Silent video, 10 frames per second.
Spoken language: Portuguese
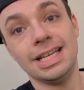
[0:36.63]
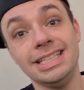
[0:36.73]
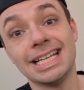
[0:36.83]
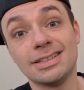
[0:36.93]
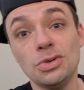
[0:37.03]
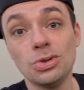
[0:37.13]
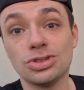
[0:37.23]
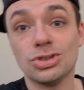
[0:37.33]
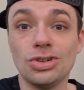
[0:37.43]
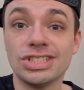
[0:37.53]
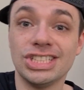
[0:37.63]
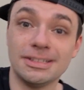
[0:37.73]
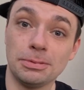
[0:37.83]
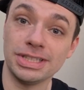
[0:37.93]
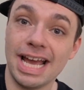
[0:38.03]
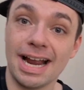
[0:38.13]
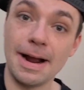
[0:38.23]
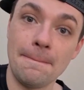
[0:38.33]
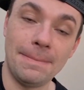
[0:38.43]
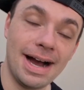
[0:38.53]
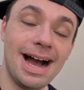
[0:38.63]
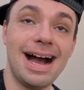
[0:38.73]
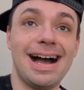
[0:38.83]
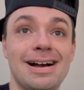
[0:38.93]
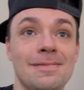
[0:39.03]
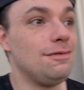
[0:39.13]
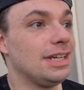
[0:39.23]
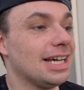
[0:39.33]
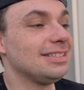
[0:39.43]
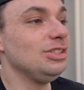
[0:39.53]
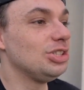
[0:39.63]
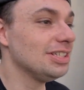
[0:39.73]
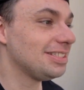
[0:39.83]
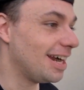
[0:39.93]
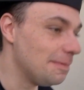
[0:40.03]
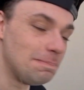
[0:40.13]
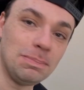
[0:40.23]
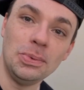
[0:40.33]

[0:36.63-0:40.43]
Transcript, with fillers: E é tão gostoso a gente poder acampar, ficar sentindo esse ar